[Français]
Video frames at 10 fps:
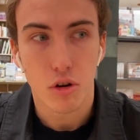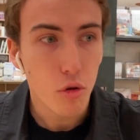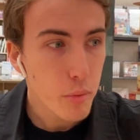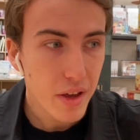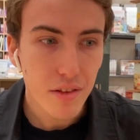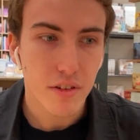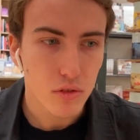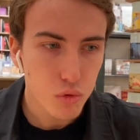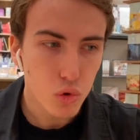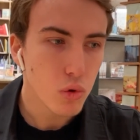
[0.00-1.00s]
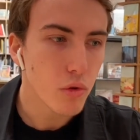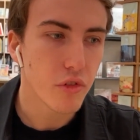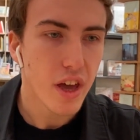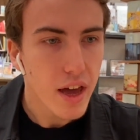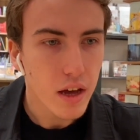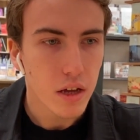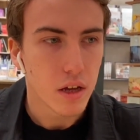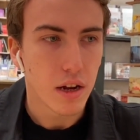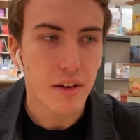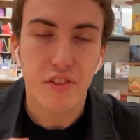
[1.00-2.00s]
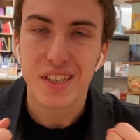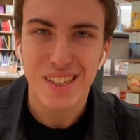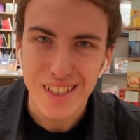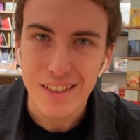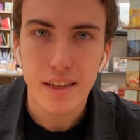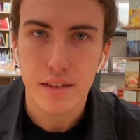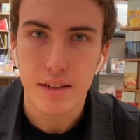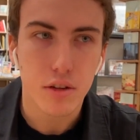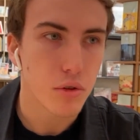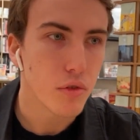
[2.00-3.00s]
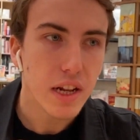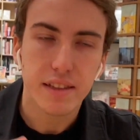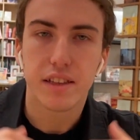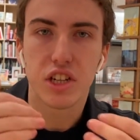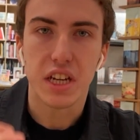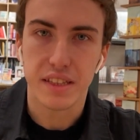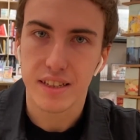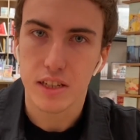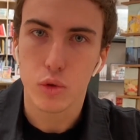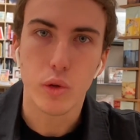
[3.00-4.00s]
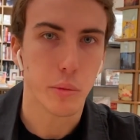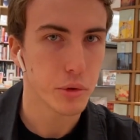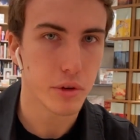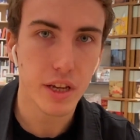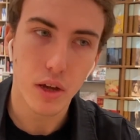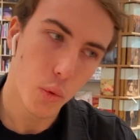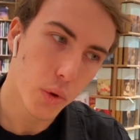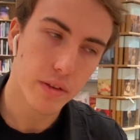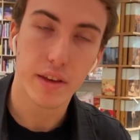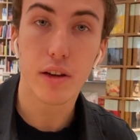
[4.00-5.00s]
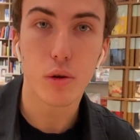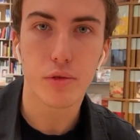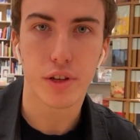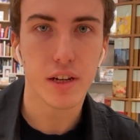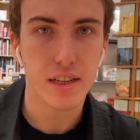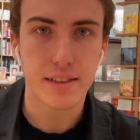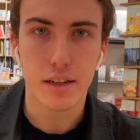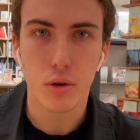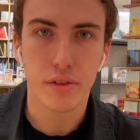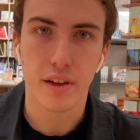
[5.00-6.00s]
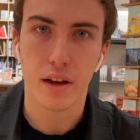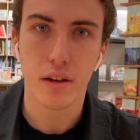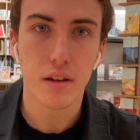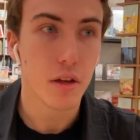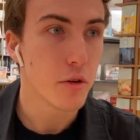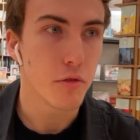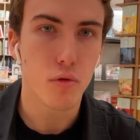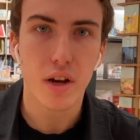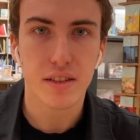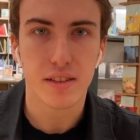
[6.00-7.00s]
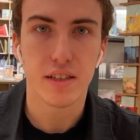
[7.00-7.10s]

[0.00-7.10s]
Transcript: Le PN va toujours vers la facilité. C'est-à-dire que voilà, tu as déjà été séduit à un moment donné, il revient, il tâte le terrain, voir